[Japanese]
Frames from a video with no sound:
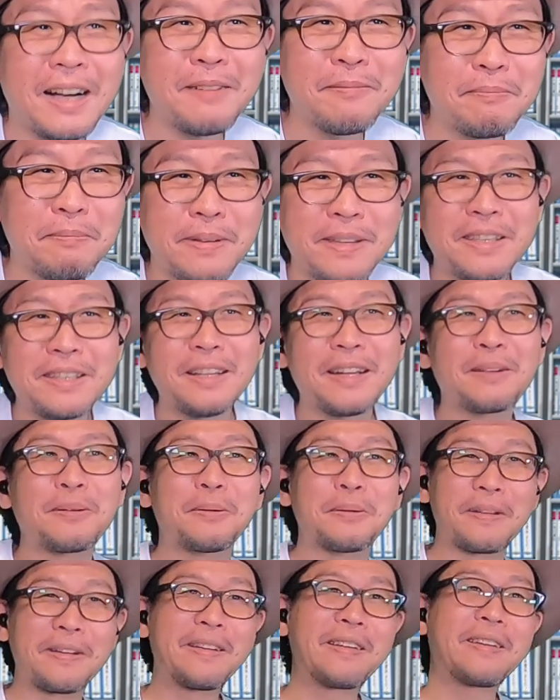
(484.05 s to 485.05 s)
完璧だ
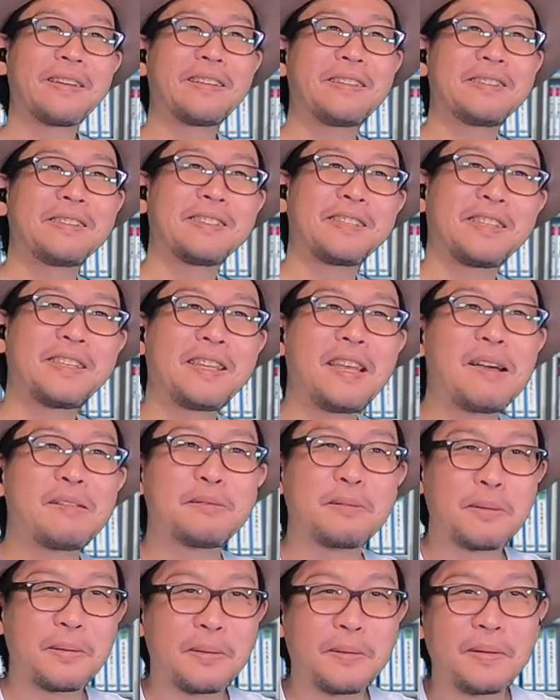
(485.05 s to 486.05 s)
ろうね。付き合
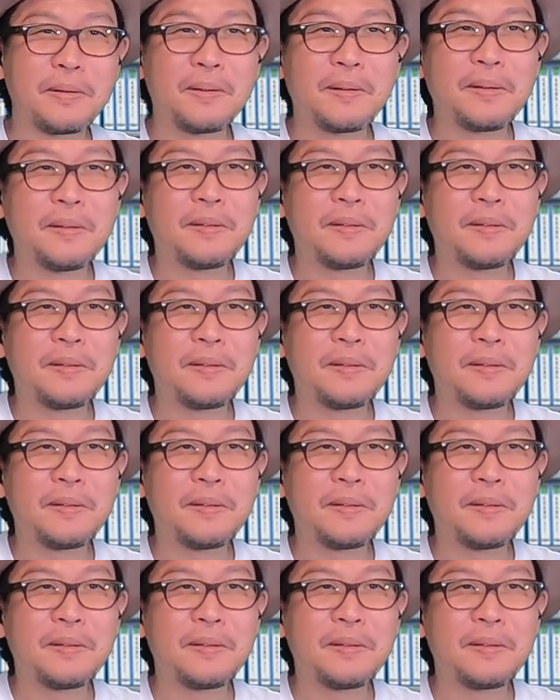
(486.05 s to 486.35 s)
うと。